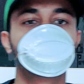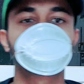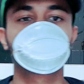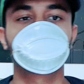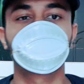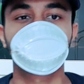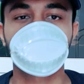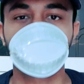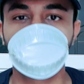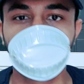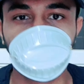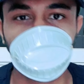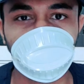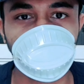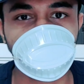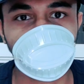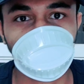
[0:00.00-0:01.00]
সিরিয়াসলি
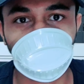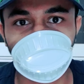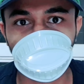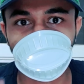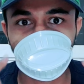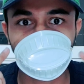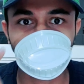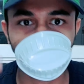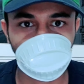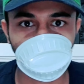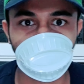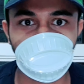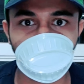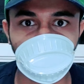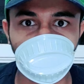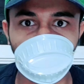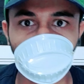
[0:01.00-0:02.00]
গাইস অবশেষে
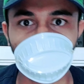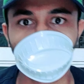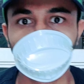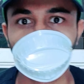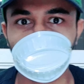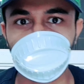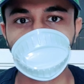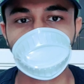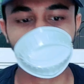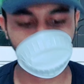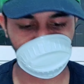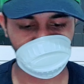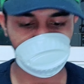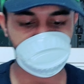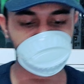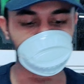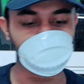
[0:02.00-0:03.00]
তৈরি হয়ে গেল মাস্ক
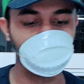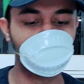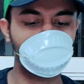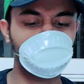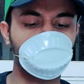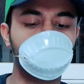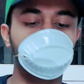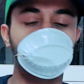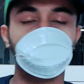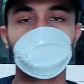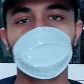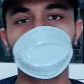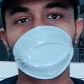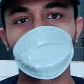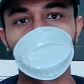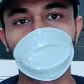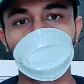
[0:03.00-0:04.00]
এই যে দেখো অনেক
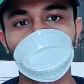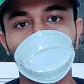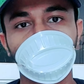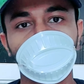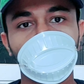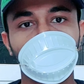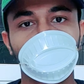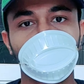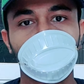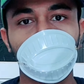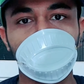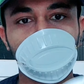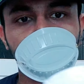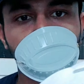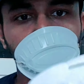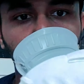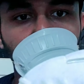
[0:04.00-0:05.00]
ভিআইপি বড় লোকের
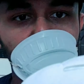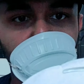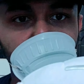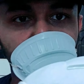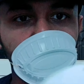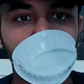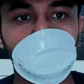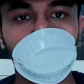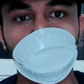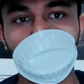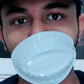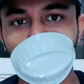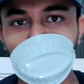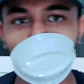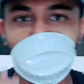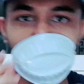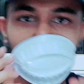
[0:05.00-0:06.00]
মাস্ক আর এটা
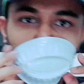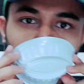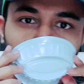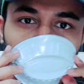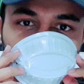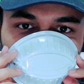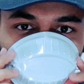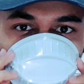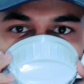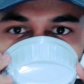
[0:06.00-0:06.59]
আমার মতো